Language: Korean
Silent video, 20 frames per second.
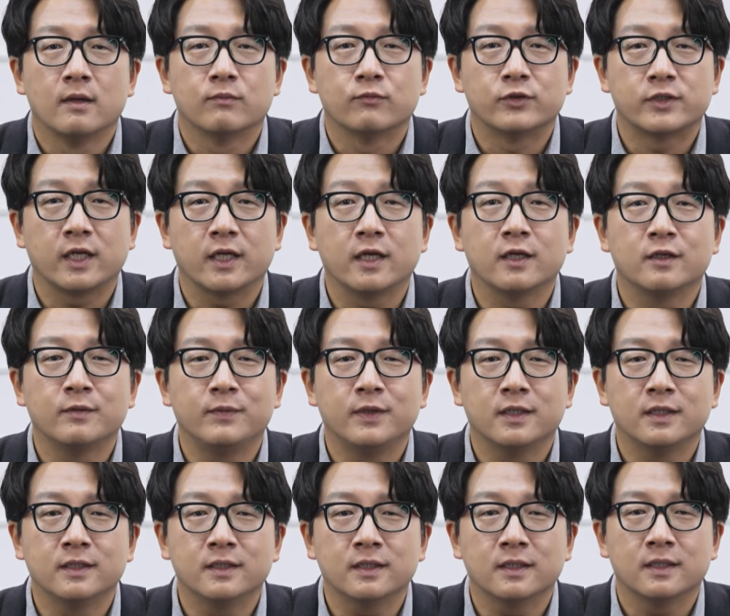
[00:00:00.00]
부산의
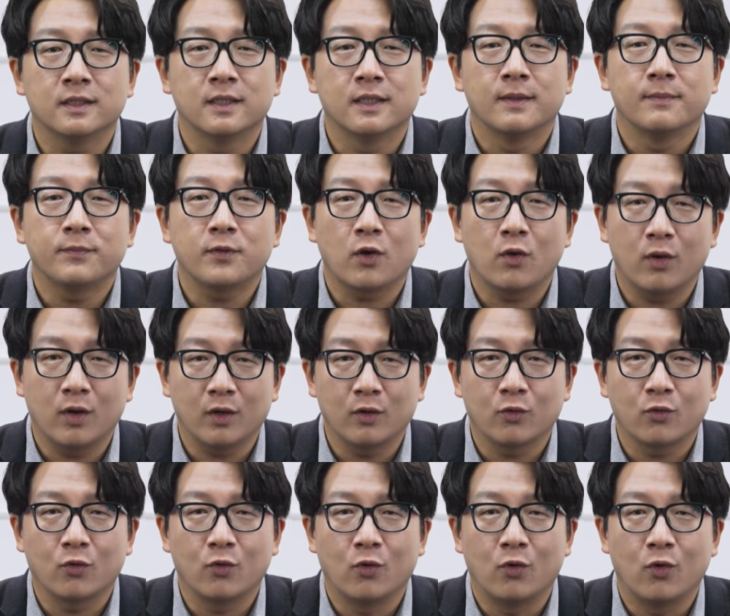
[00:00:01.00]
의미는
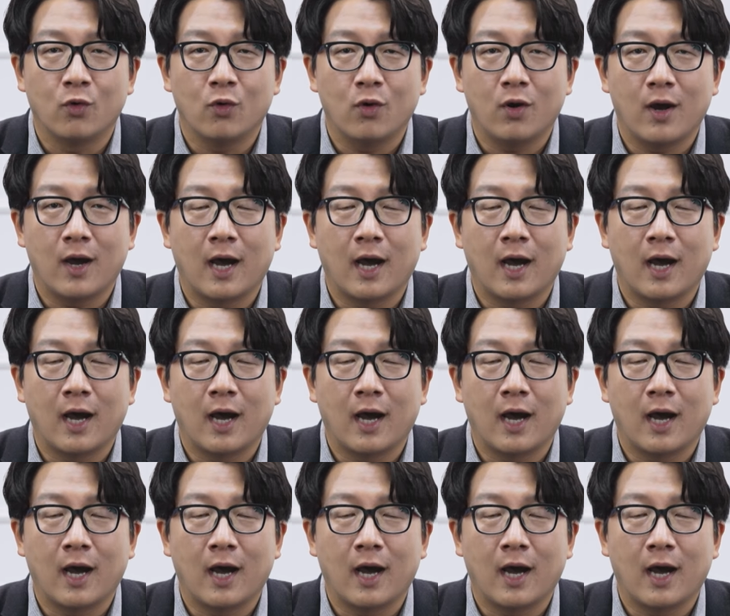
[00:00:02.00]
평화롭고